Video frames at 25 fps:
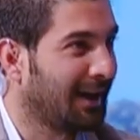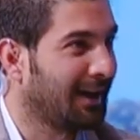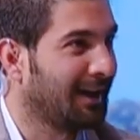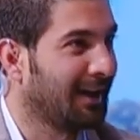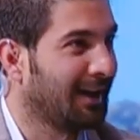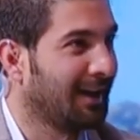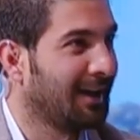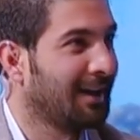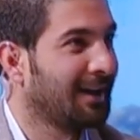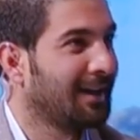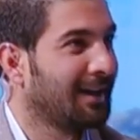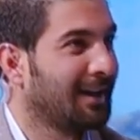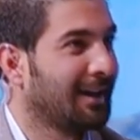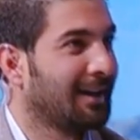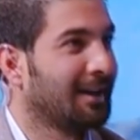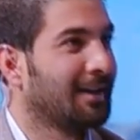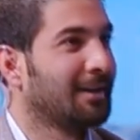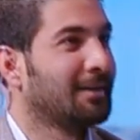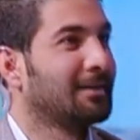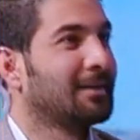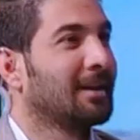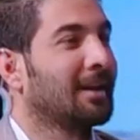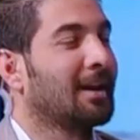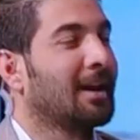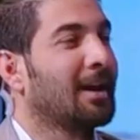على
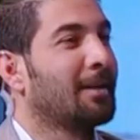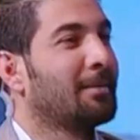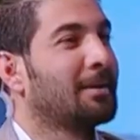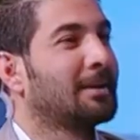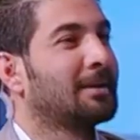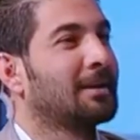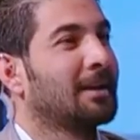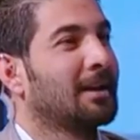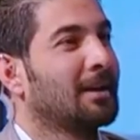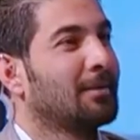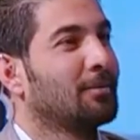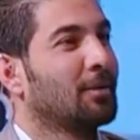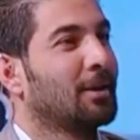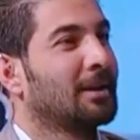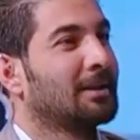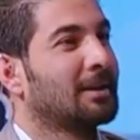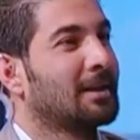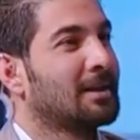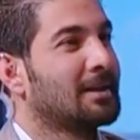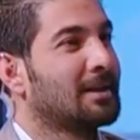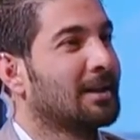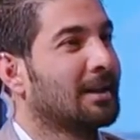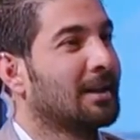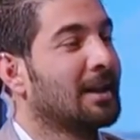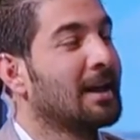آه، نقابة
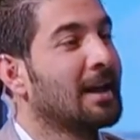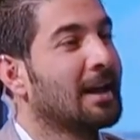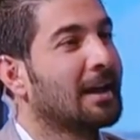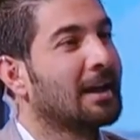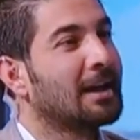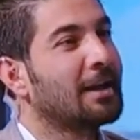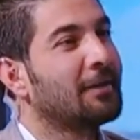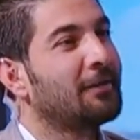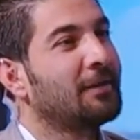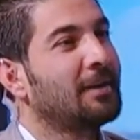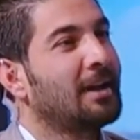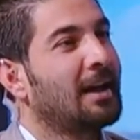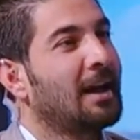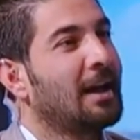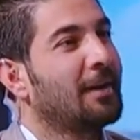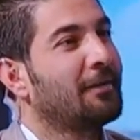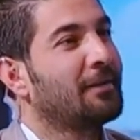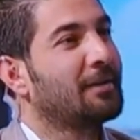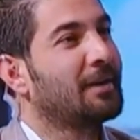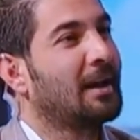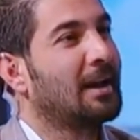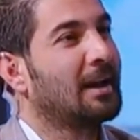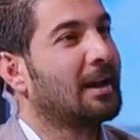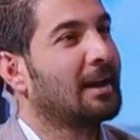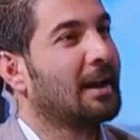المهندسين كيف
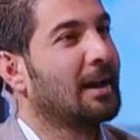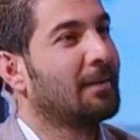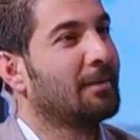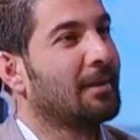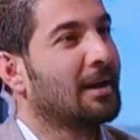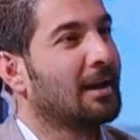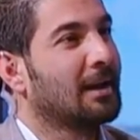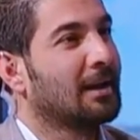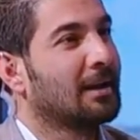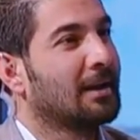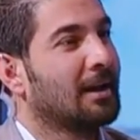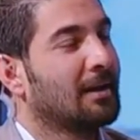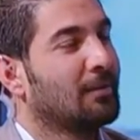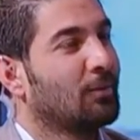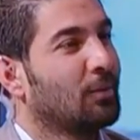نحافظ على الأمان